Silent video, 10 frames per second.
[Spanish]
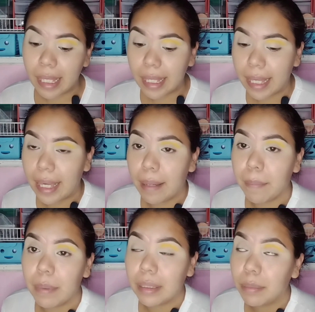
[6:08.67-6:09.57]
eh,
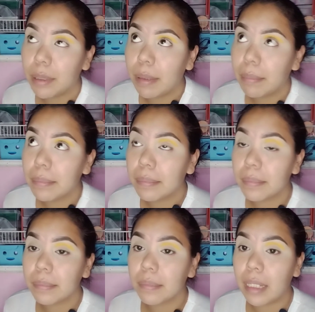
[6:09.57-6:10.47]
pues, ¿cómo se llama?
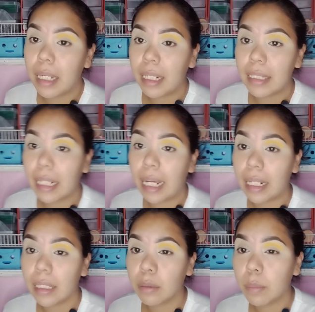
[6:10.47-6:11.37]
Déjenme
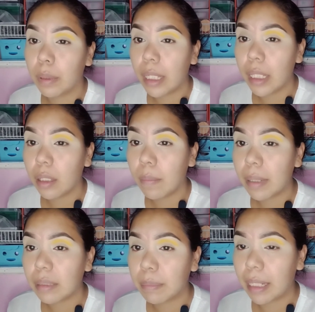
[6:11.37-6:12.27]
sacarlas un poquito
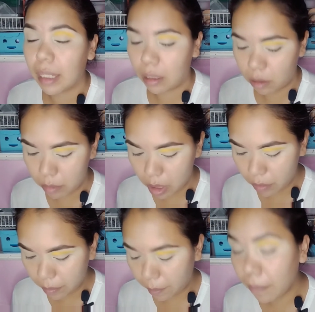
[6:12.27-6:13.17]
más para acá conmigo.
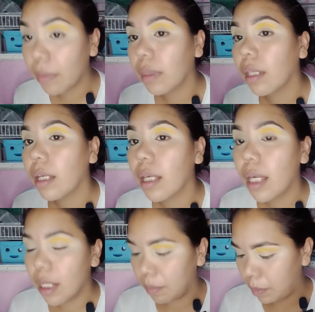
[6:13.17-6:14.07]

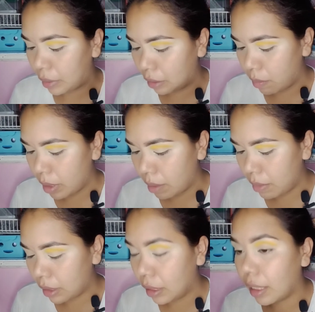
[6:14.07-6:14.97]
Pues conviene
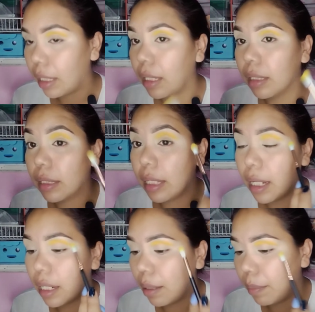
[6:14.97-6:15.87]
más
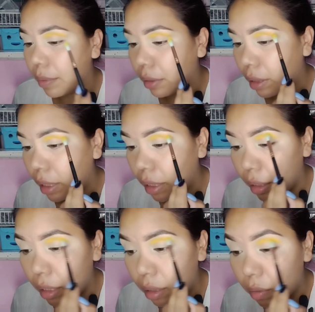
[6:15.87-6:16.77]
sellarla porque
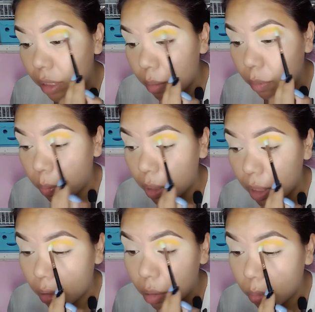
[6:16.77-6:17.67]
cuesta un
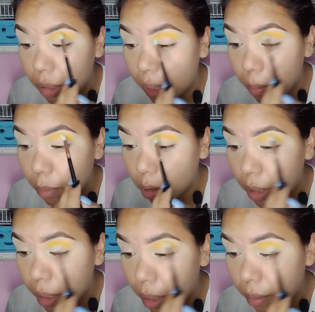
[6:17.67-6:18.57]
poquito, como es
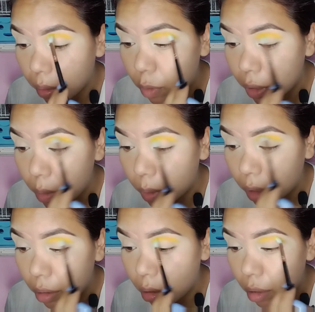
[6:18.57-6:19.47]
cremosa, cuesta un
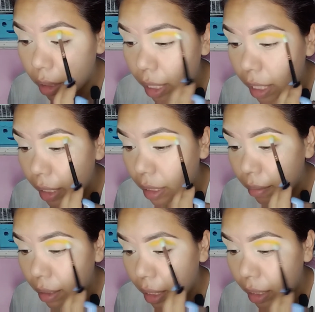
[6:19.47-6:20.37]
poquito de
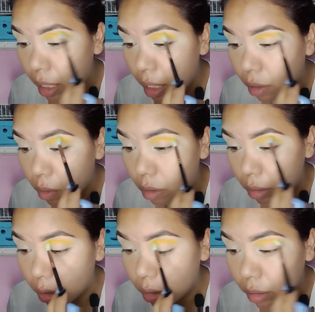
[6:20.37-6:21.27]
trabajarla con,